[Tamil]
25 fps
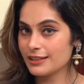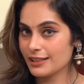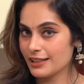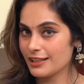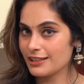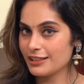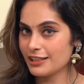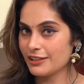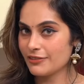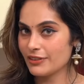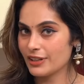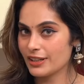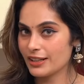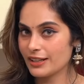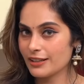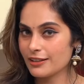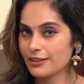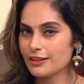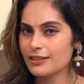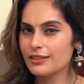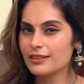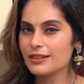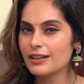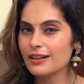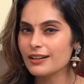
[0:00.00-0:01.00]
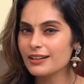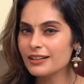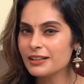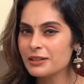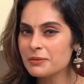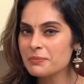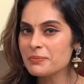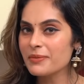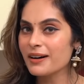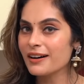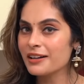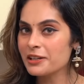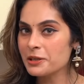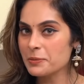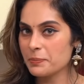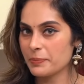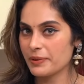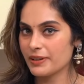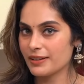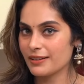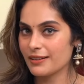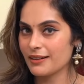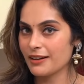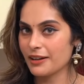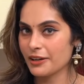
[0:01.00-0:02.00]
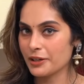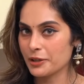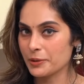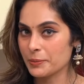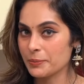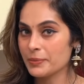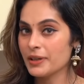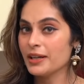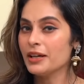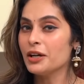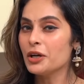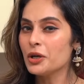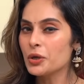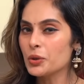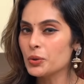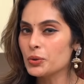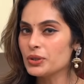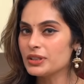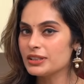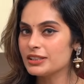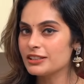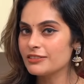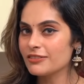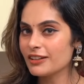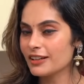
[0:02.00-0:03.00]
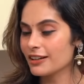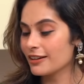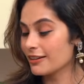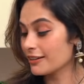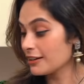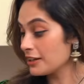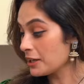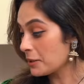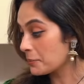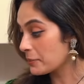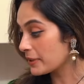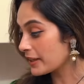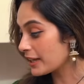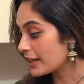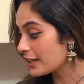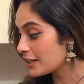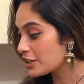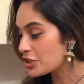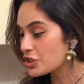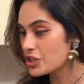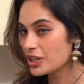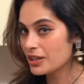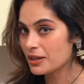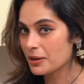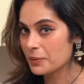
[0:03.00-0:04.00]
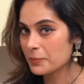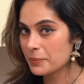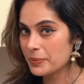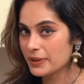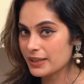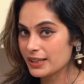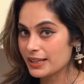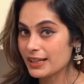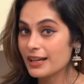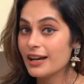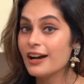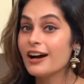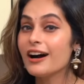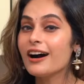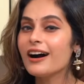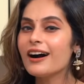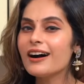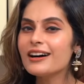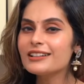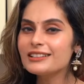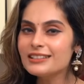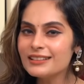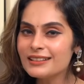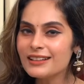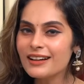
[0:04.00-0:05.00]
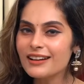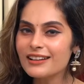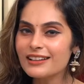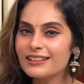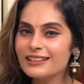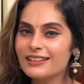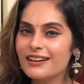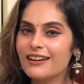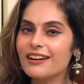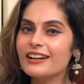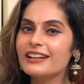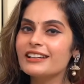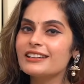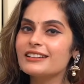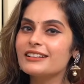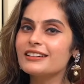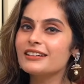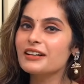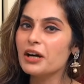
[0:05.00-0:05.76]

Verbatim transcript: தேதி வரைய தரமான பெருங்காயம் கொடுத்துன்னு வராங்க நம்ம எல்ஜி கம்பெனி அதனால தான் இந்த